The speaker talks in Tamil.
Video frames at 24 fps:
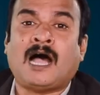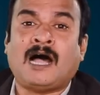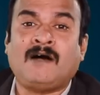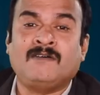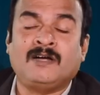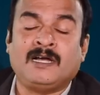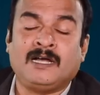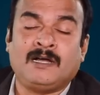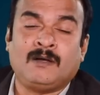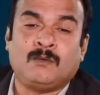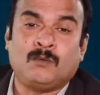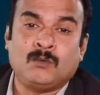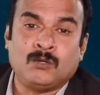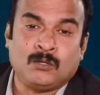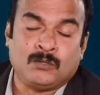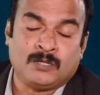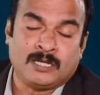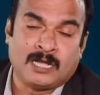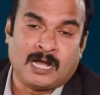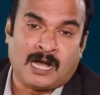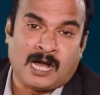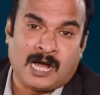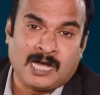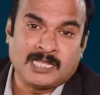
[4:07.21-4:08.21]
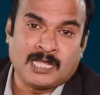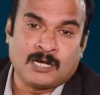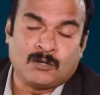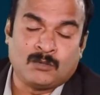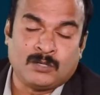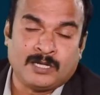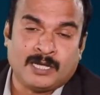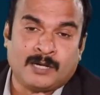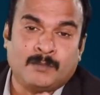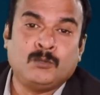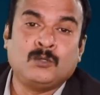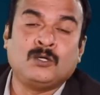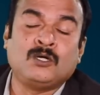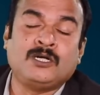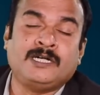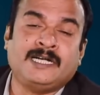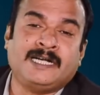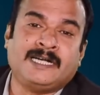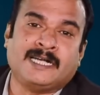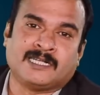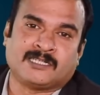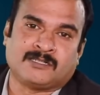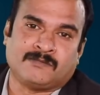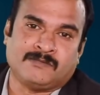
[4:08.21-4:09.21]
அவங்க உங்களுடைய ஆதாருடைய முழு
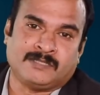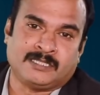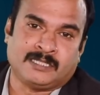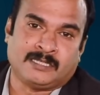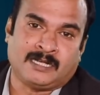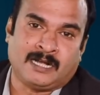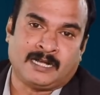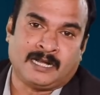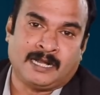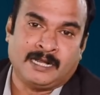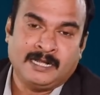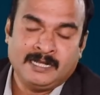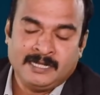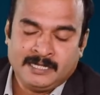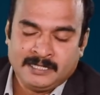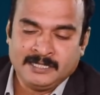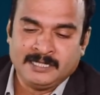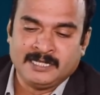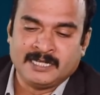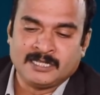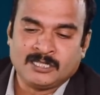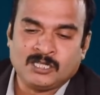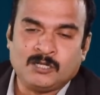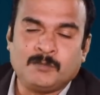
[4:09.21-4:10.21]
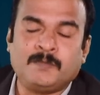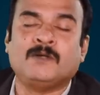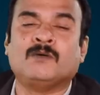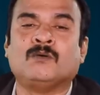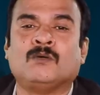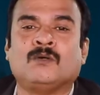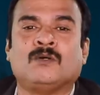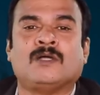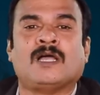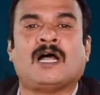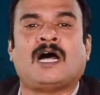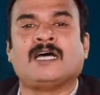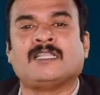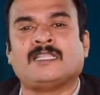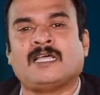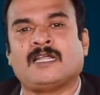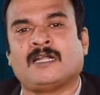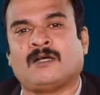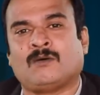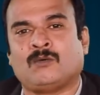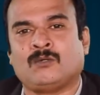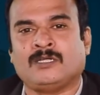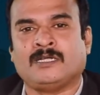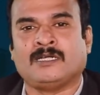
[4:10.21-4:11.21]
டீட்டெயில்ஸ் வச்சுருக்காங்க நீங்கள் எத்தனை போய் உங்களுடைய
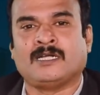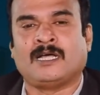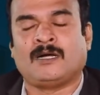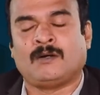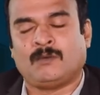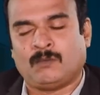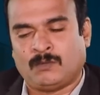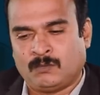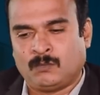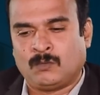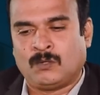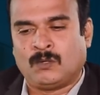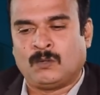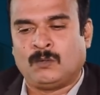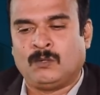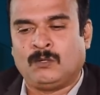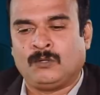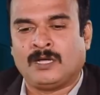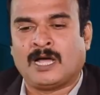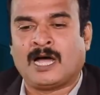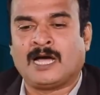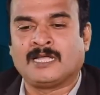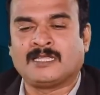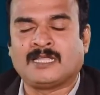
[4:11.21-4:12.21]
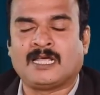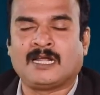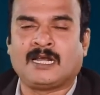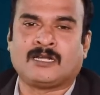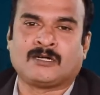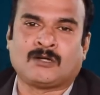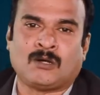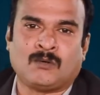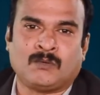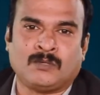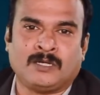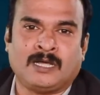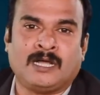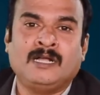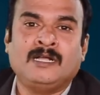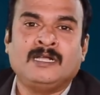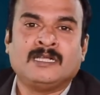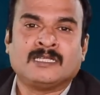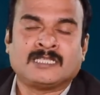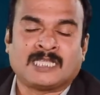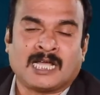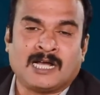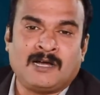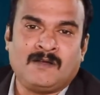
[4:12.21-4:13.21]
ஆதாரை கொடுத்தீங்கன்னா உங்கள் உங்களுடைய ஆதாரில் இருக்கக்கூடிய
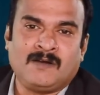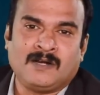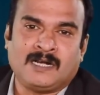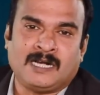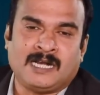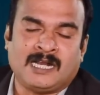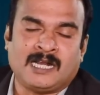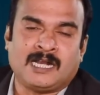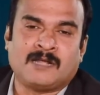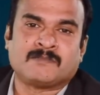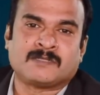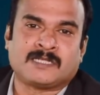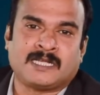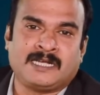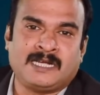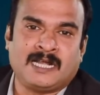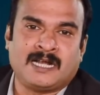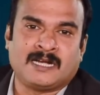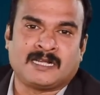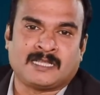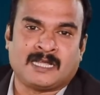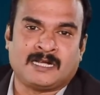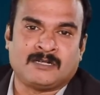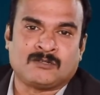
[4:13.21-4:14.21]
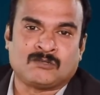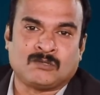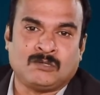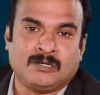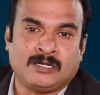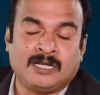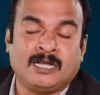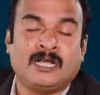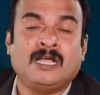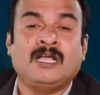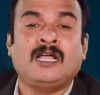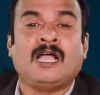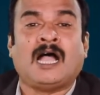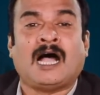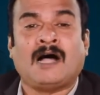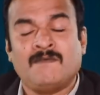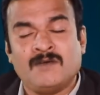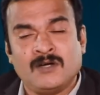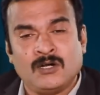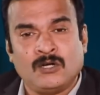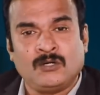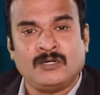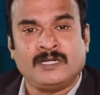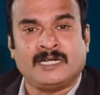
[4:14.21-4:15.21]
தகவல்கள் எல்லாம் சரியானதான்னு சொல்லிட்டு
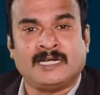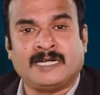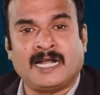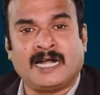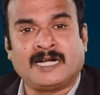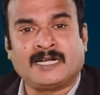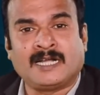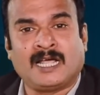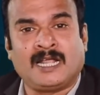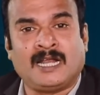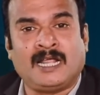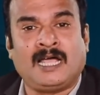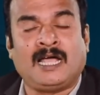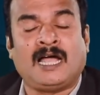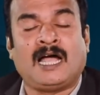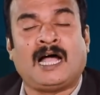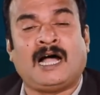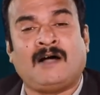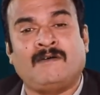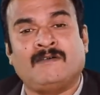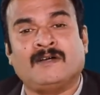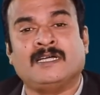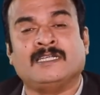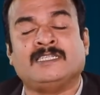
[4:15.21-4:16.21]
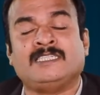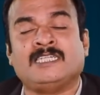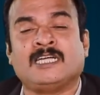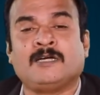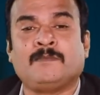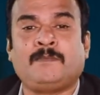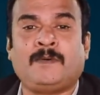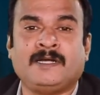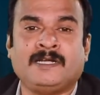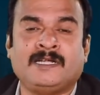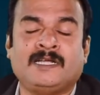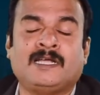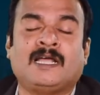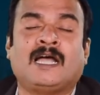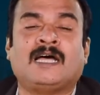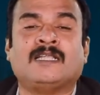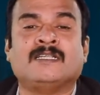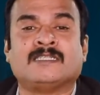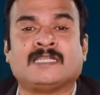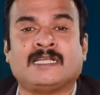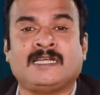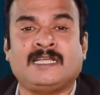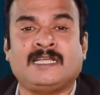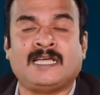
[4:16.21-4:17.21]
அவங்களுடைய டேட்டாவில் அவங்க செக் பண்ணி அது
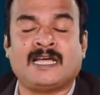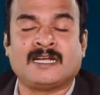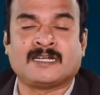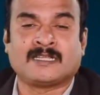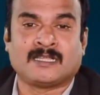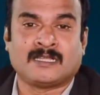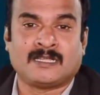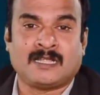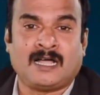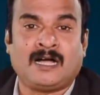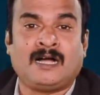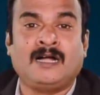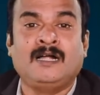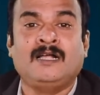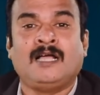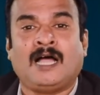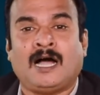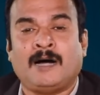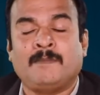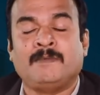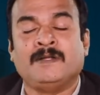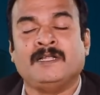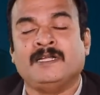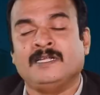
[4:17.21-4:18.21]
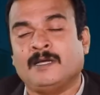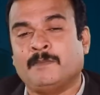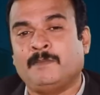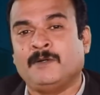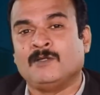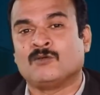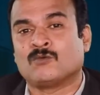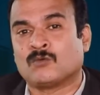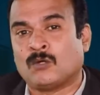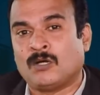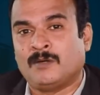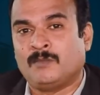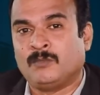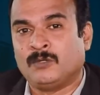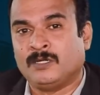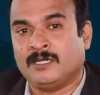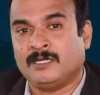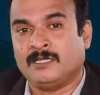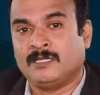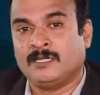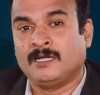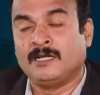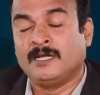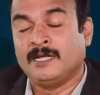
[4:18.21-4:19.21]
சரியானது தான் அப்படின்னு எப்படி சொல்ல
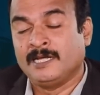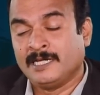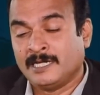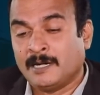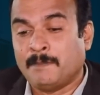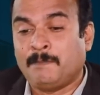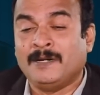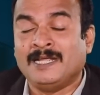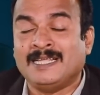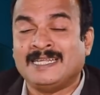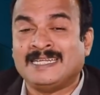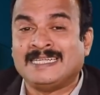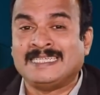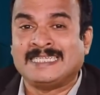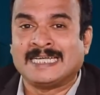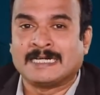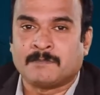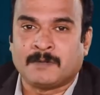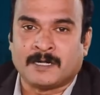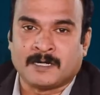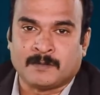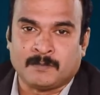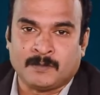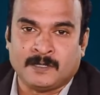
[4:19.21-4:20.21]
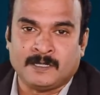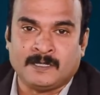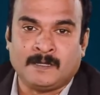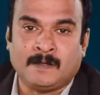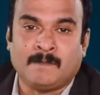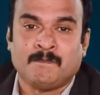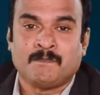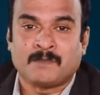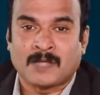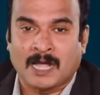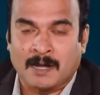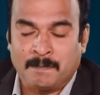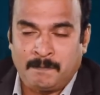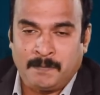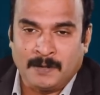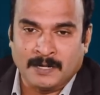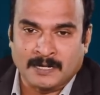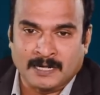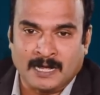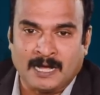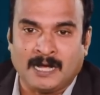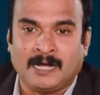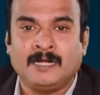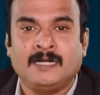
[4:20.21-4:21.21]
முடியுது எப்படி ரிஜெக்ட் பண்ண முடியுது
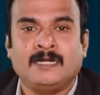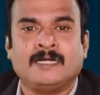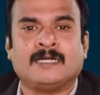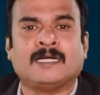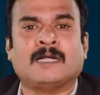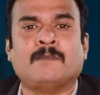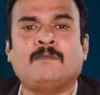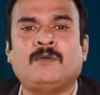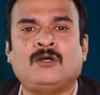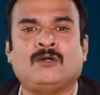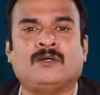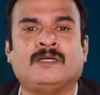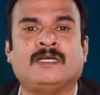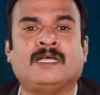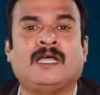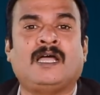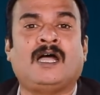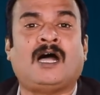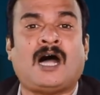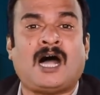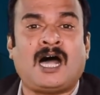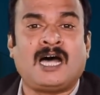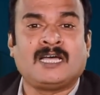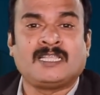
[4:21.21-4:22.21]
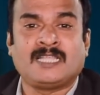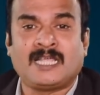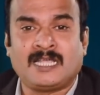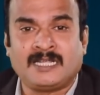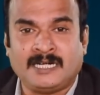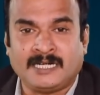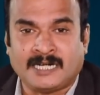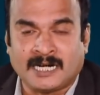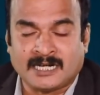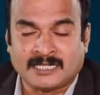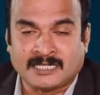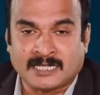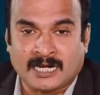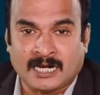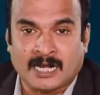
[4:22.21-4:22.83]
அப்போனா நம்மளுடைய ஆதார் டீட்டெயில்ஸ்